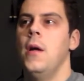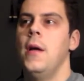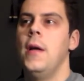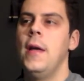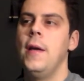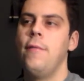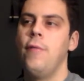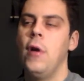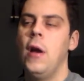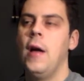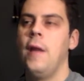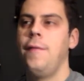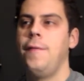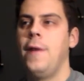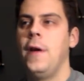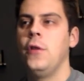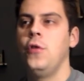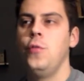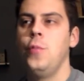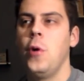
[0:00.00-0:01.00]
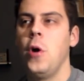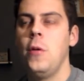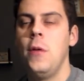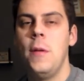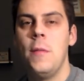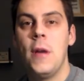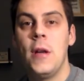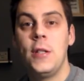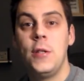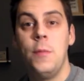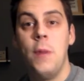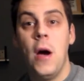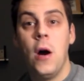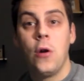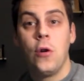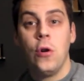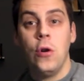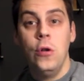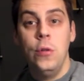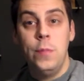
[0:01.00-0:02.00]
Et voilà, fin du premier match, bah
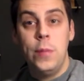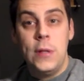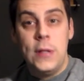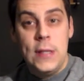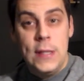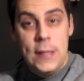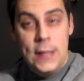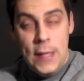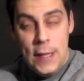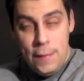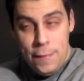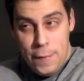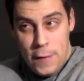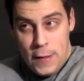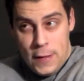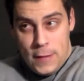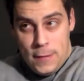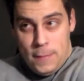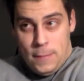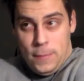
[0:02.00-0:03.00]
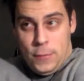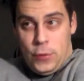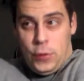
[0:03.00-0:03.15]
encore une petite défaite.